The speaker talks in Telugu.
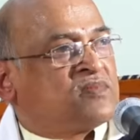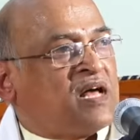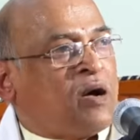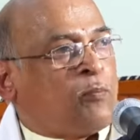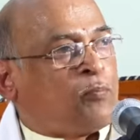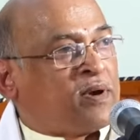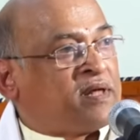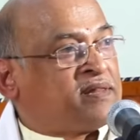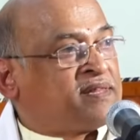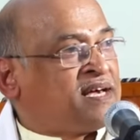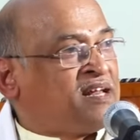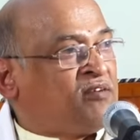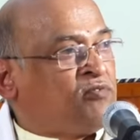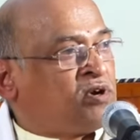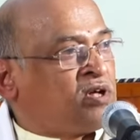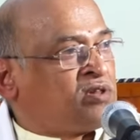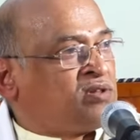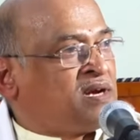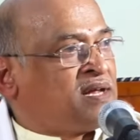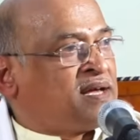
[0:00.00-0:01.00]
అప్పుడైతే కానీ
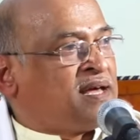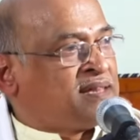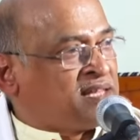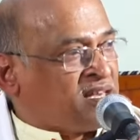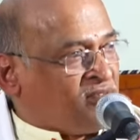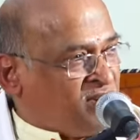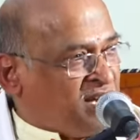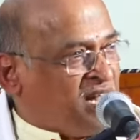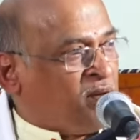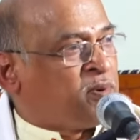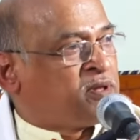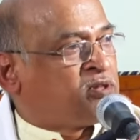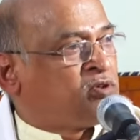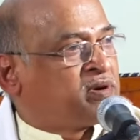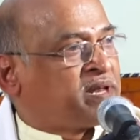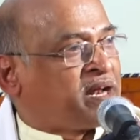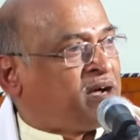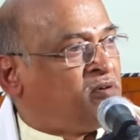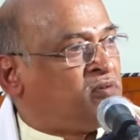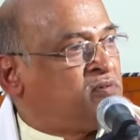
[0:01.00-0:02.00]
వీడు వదలడు అందుకే వీడే పదో
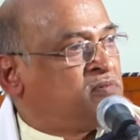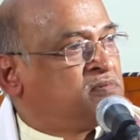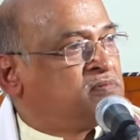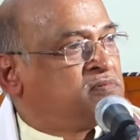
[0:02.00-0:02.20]
గ్రహం